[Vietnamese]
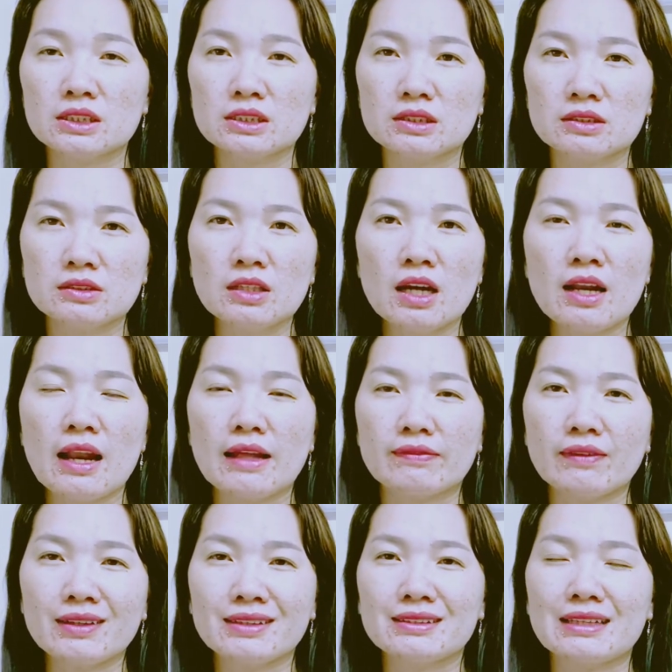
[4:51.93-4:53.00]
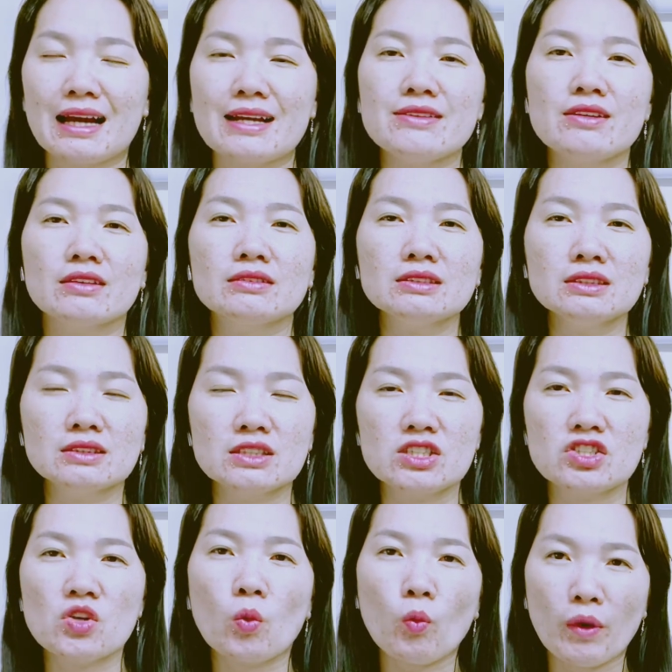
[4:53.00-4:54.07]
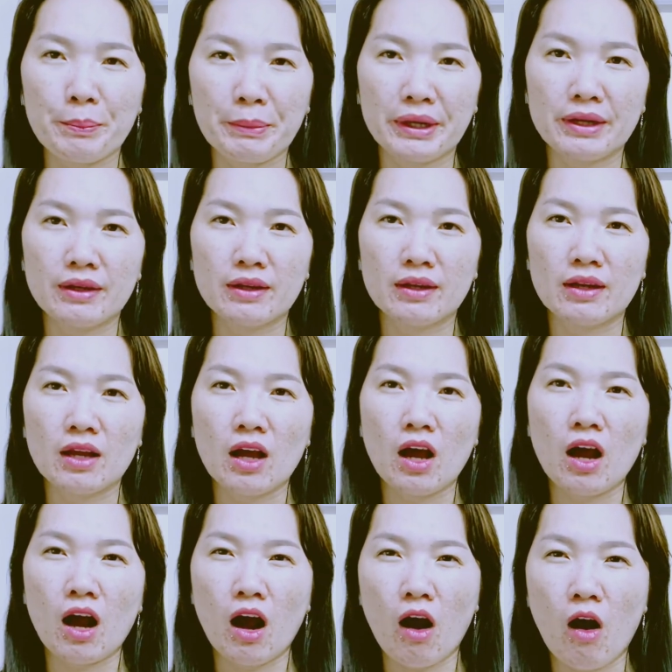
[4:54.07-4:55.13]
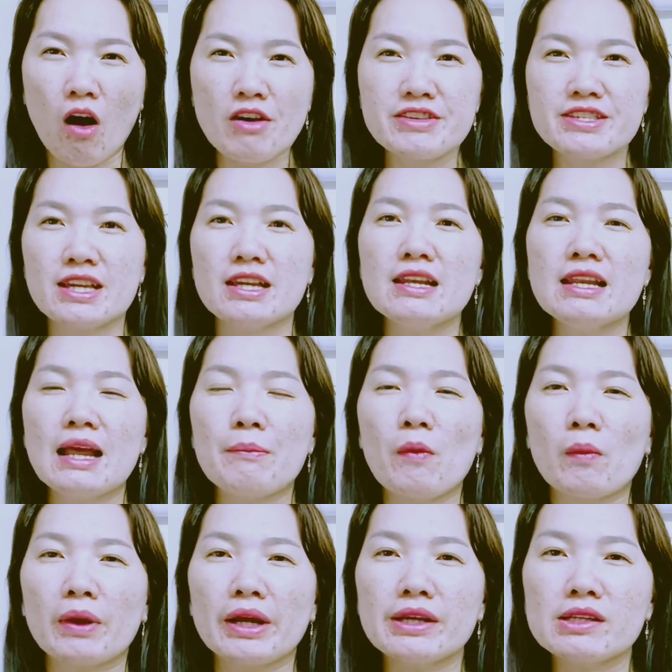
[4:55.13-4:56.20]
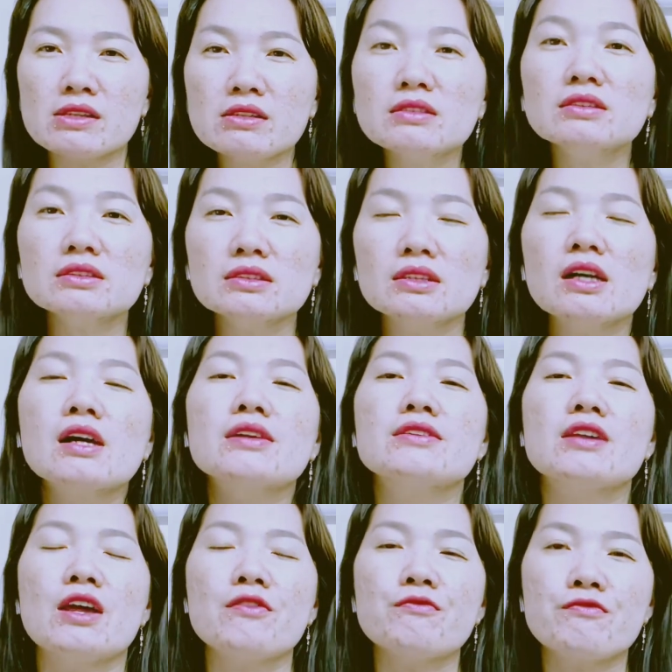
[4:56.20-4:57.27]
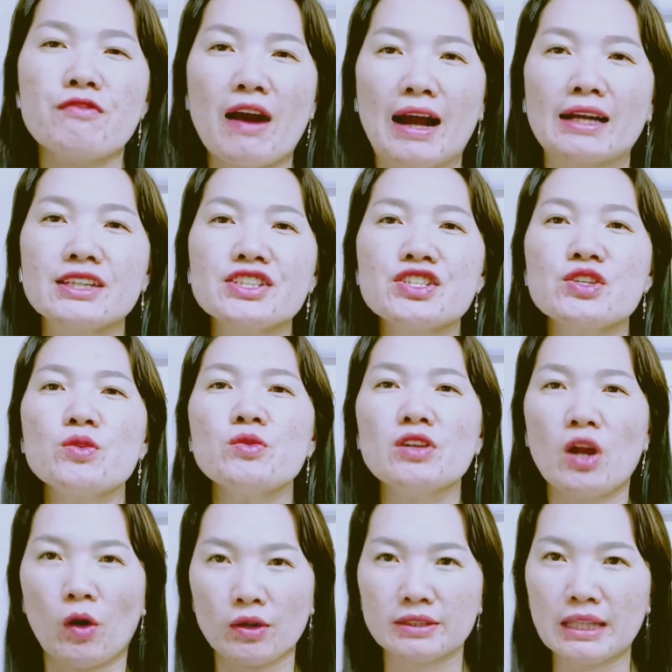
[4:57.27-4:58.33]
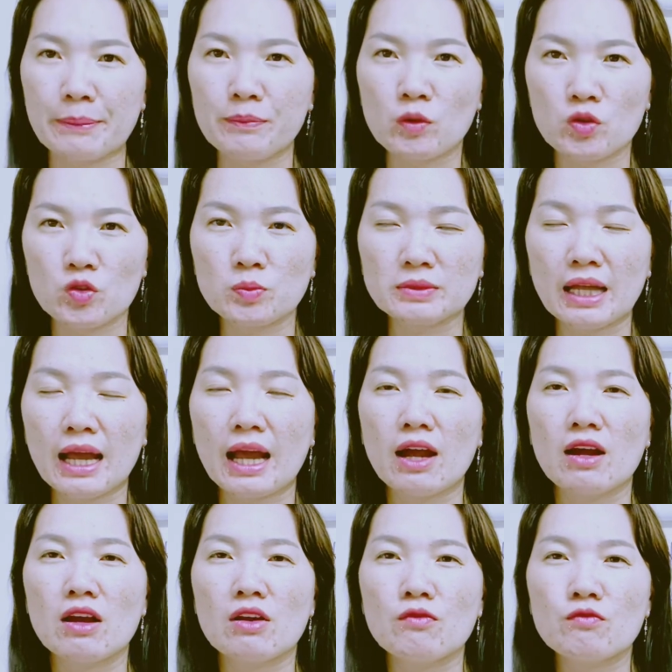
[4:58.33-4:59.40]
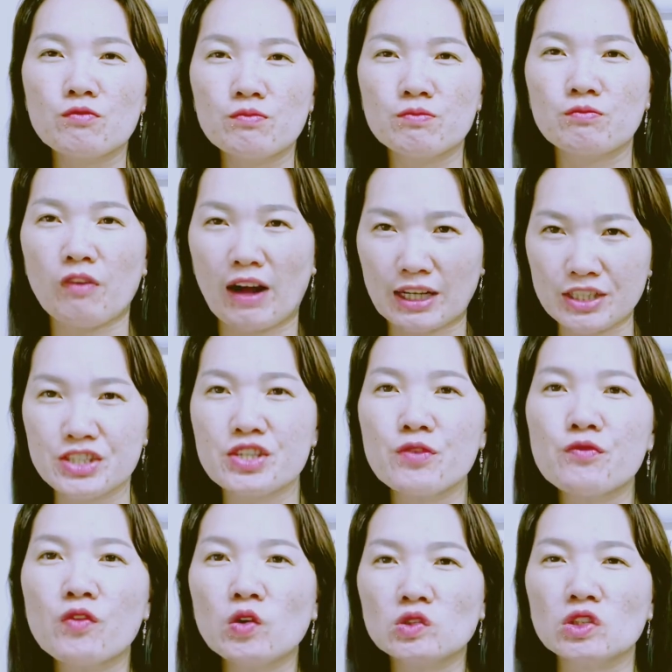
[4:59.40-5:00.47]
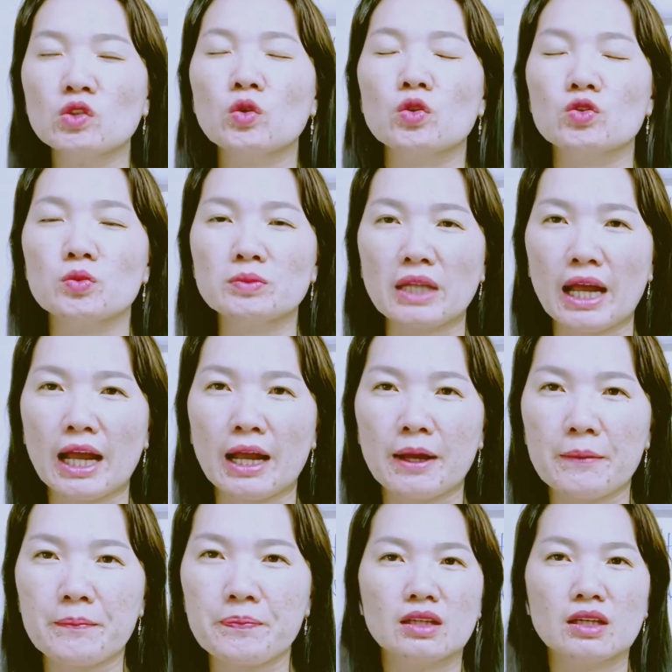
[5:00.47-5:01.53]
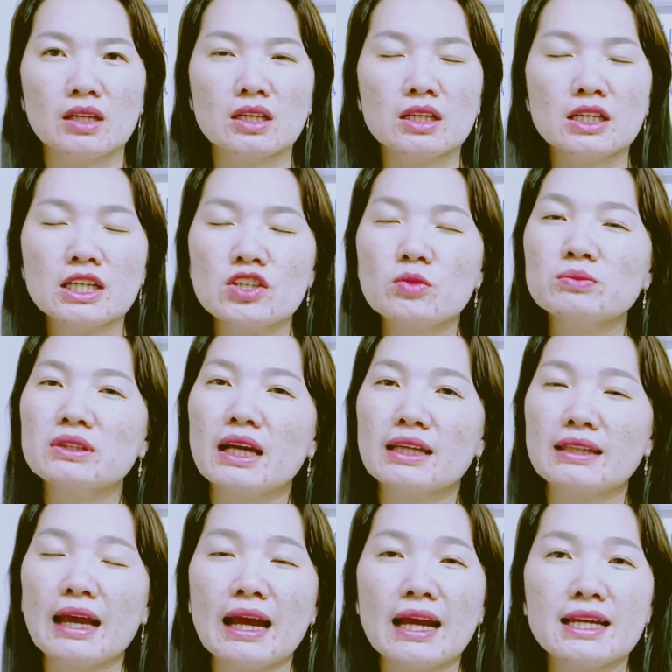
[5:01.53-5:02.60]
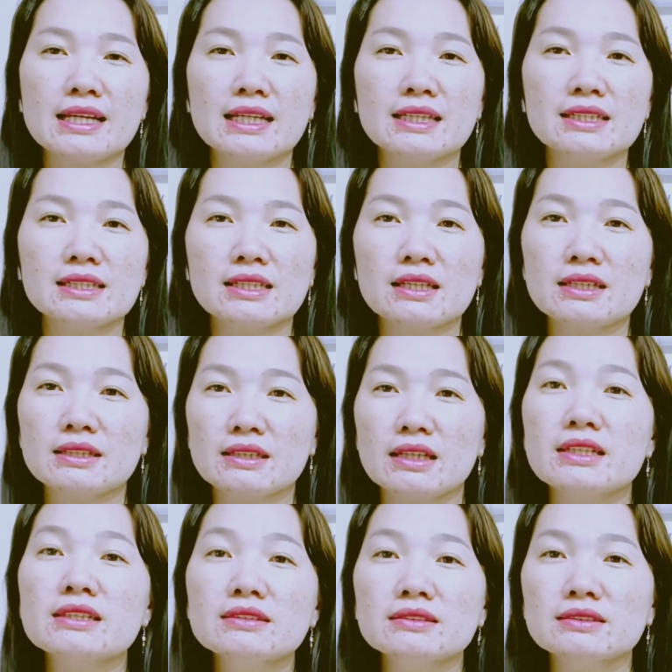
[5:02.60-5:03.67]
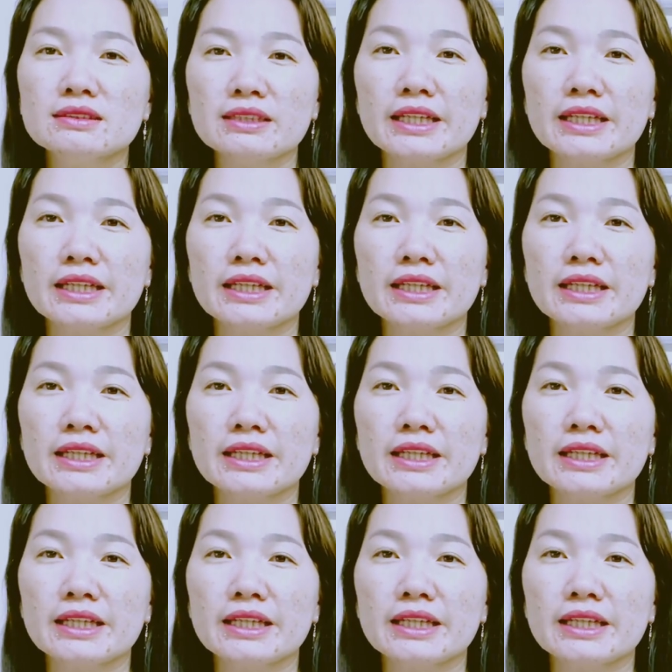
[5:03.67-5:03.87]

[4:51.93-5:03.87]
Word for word: nên là tất cả những người xung quanh mình họ chỉ là một cái gương để phản chiếu nội tâm của chúng ta phản chiếu vô thức của chúng ta khi chúng ta thay cái cái cái gương cái